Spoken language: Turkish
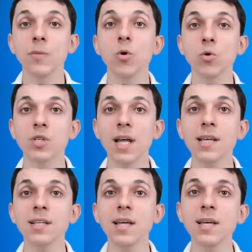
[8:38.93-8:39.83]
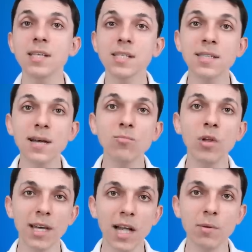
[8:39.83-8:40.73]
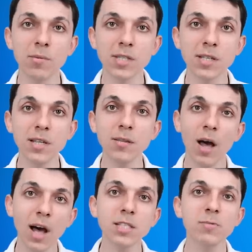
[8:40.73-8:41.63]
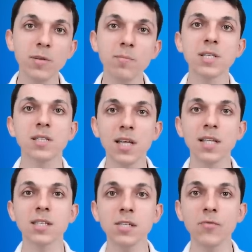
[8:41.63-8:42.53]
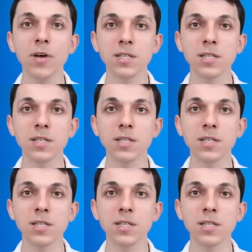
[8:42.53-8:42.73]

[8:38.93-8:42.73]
Tabi özellikle İstanbul'a gelmemesinin az bilinmesinde etkisi